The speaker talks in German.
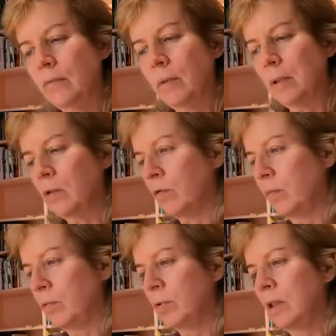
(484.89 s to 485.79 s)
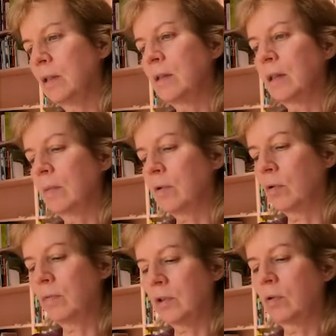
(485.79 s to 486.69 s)
Wenn man so auf dem Boden ist, dann gibt es
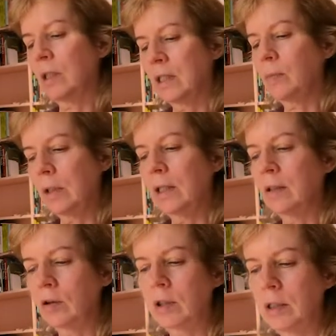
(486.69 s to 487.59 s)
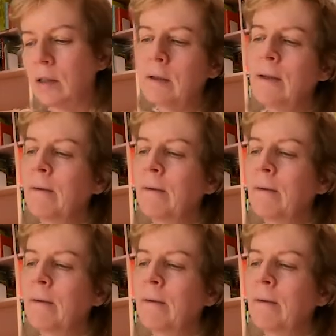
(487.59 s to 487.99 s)
irgendwie so eine ganz brillante Stelle.